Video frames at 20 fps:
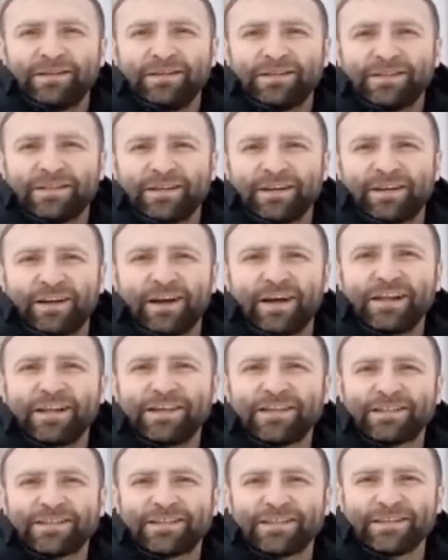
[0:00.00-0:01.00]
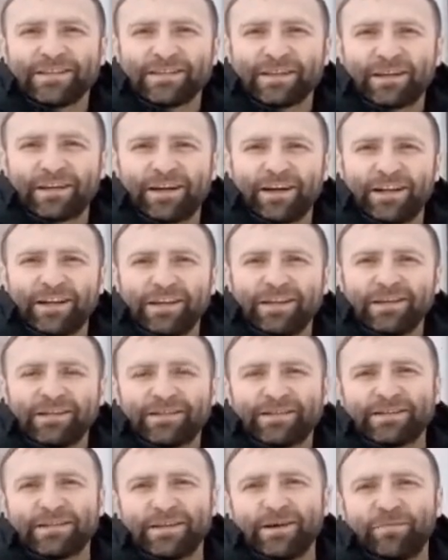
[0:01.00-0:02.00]
За граница, за
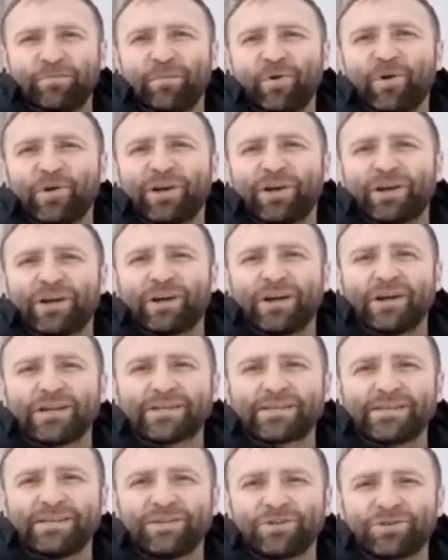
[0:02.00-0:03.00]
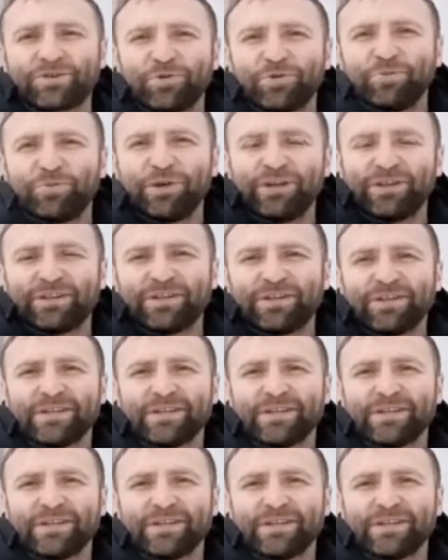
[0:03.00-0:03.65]
граница, море красное шумит,